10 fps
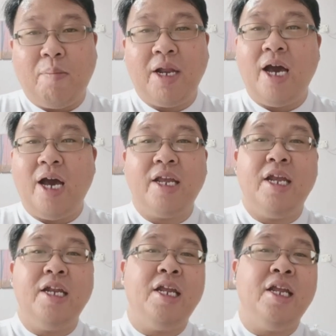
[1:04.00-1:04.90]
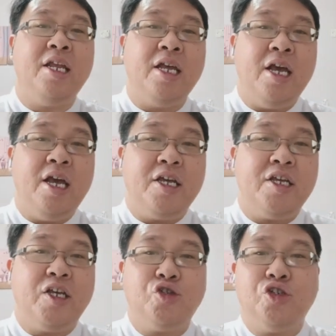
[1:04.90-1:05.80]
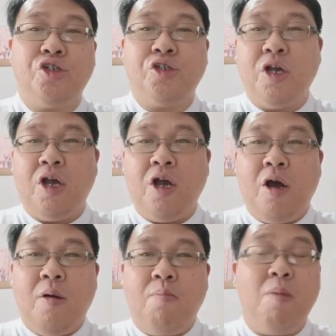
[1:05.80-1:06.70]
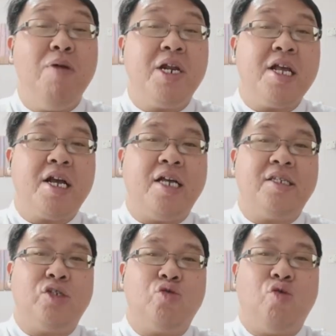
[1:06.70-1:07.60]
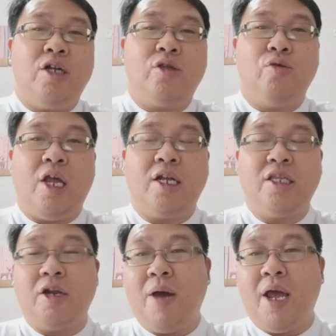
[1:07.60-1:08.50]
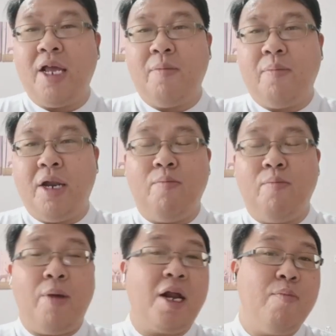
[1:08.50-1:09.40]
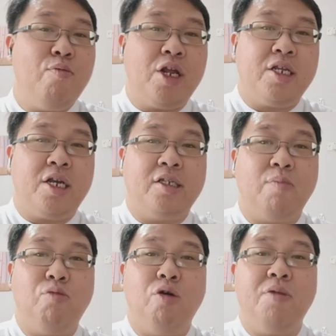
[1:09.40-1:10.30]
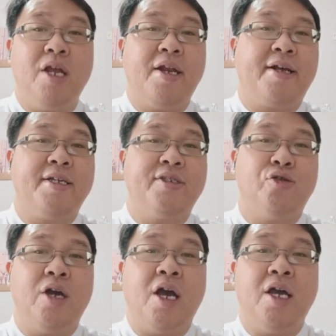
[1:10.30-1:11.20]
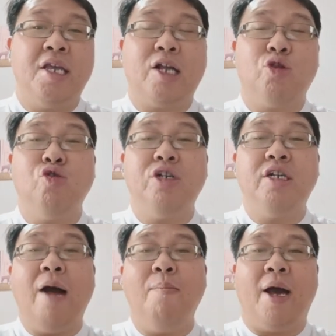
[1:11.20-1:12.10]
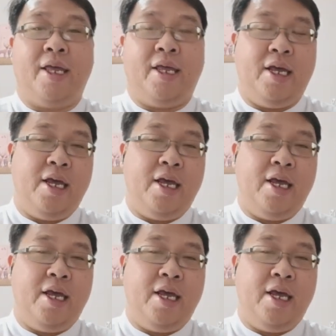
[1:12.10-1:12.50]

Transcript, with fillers: pada hari ini Yesus memberikan sesuatu yang terbaik kepada para muridnya sebelum dia naik ke surga, yaitu damai